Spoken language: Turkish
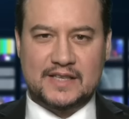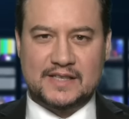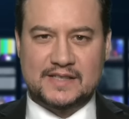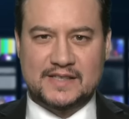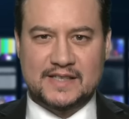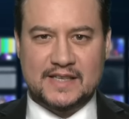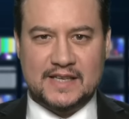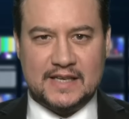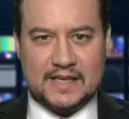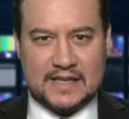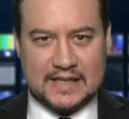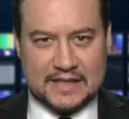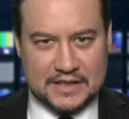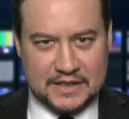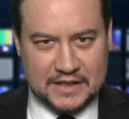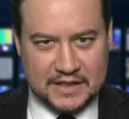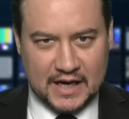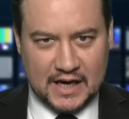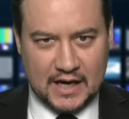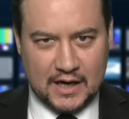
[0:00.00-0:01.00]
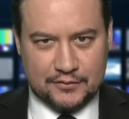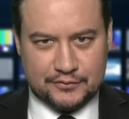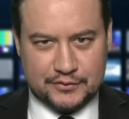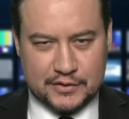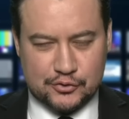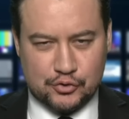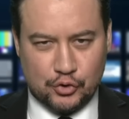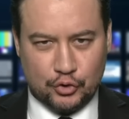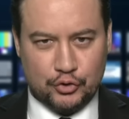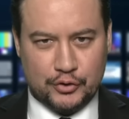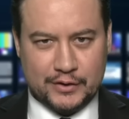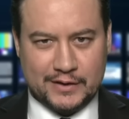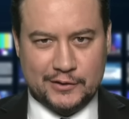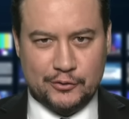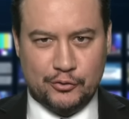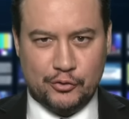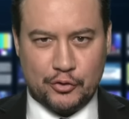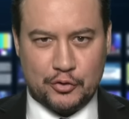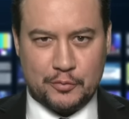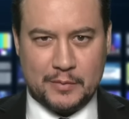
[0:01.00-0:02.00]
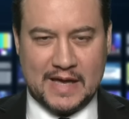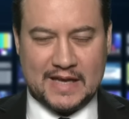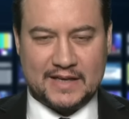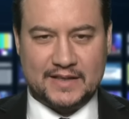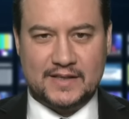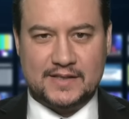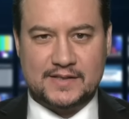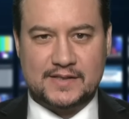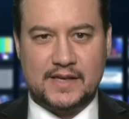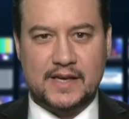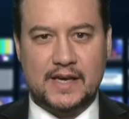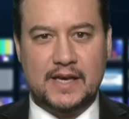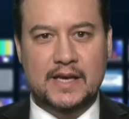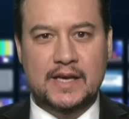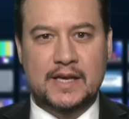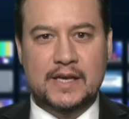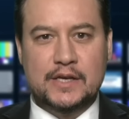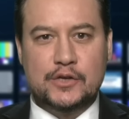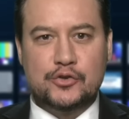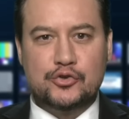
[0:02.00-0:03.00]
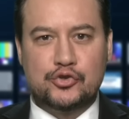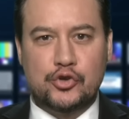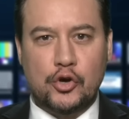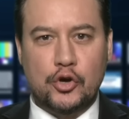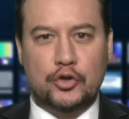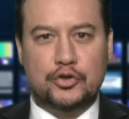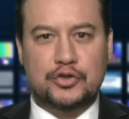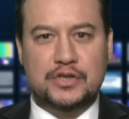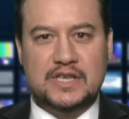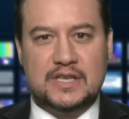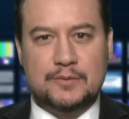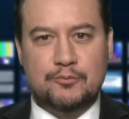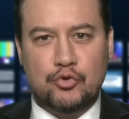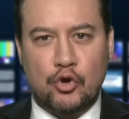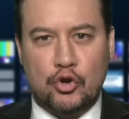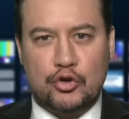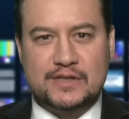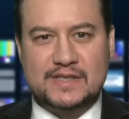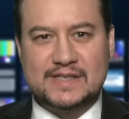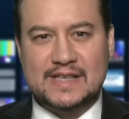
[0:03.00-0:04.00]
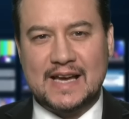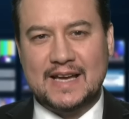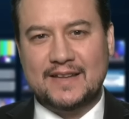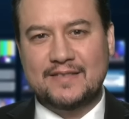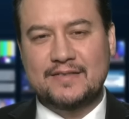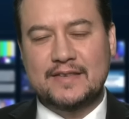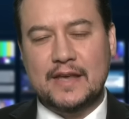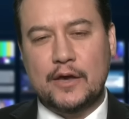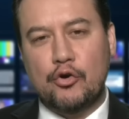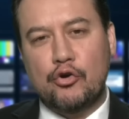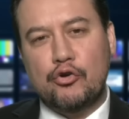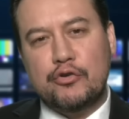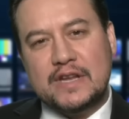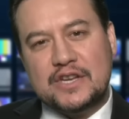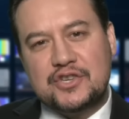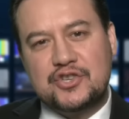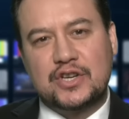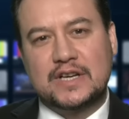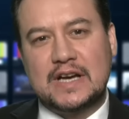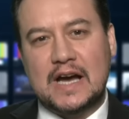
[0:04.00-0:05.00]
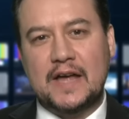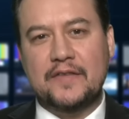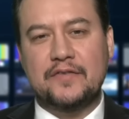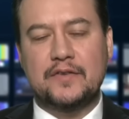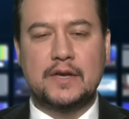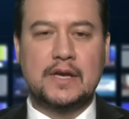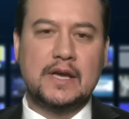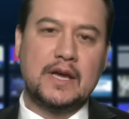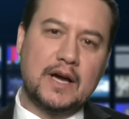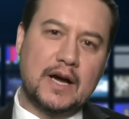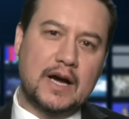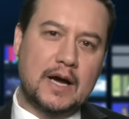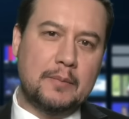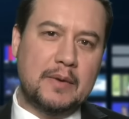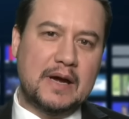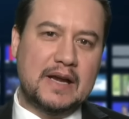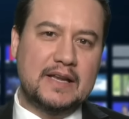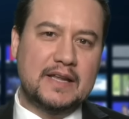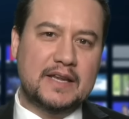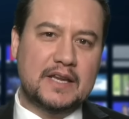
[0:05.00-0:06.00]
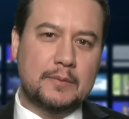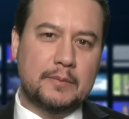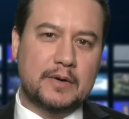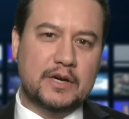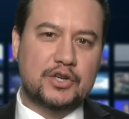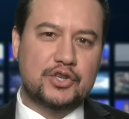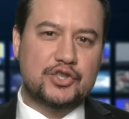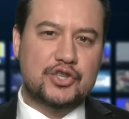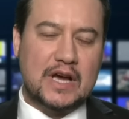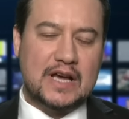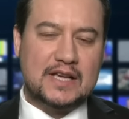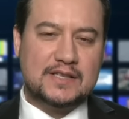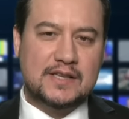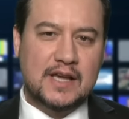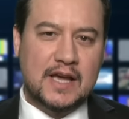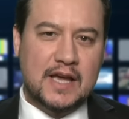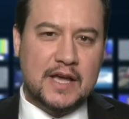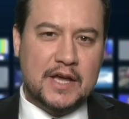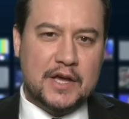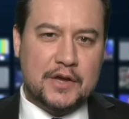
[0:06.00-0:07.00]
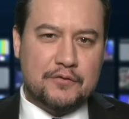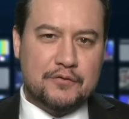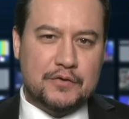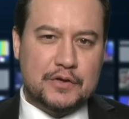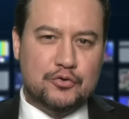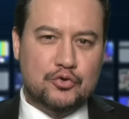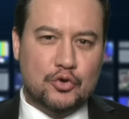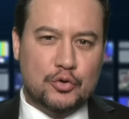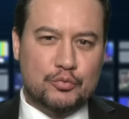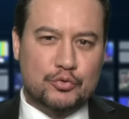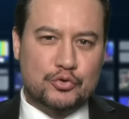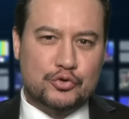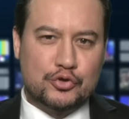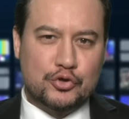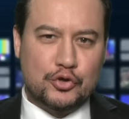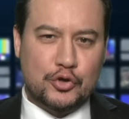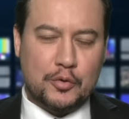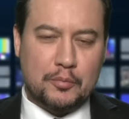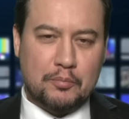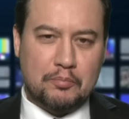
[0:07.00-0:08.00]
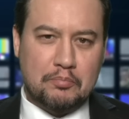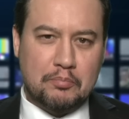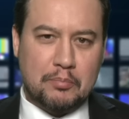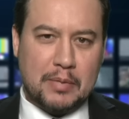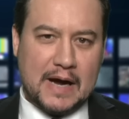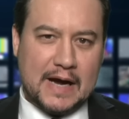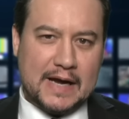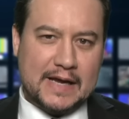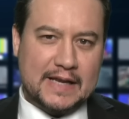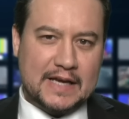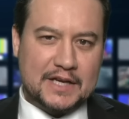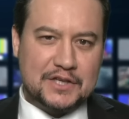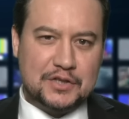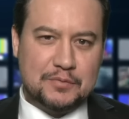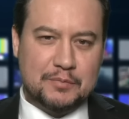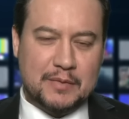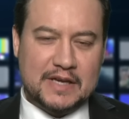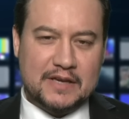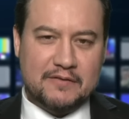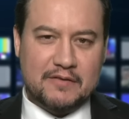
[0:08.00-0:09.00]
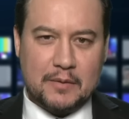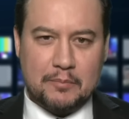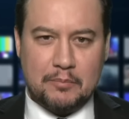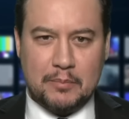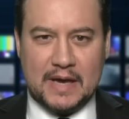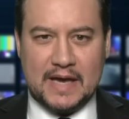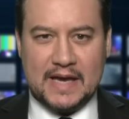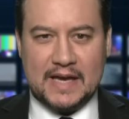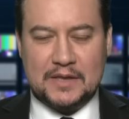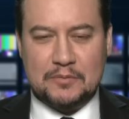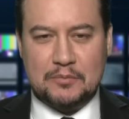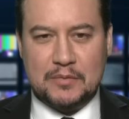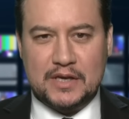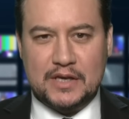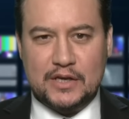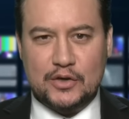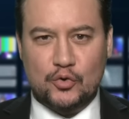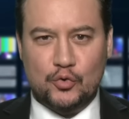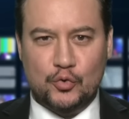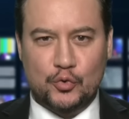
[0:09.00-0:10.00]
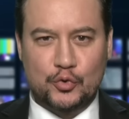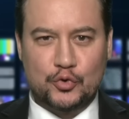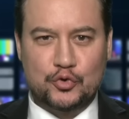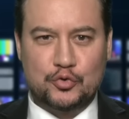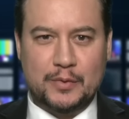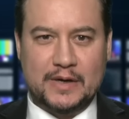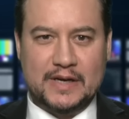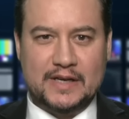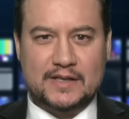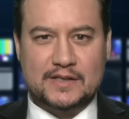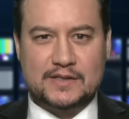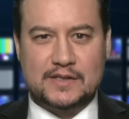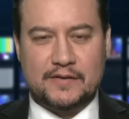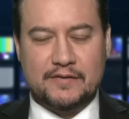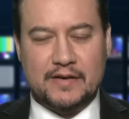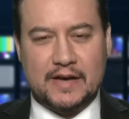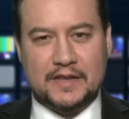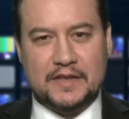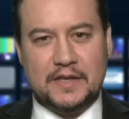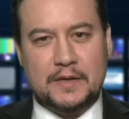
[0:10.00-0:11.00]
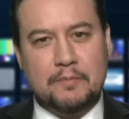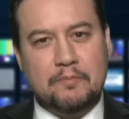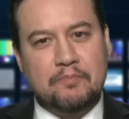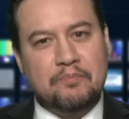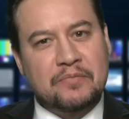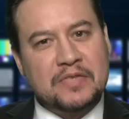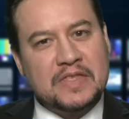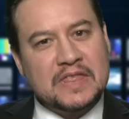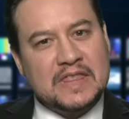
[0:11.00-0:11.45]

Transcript: Cumartesi iyi hafta sonları diliyorum herkese. Son 24 saatte öne çıkan haberlere bakacağız. Videomuzu paylaşmayı ve beğenmeyi unutmayınız efendim.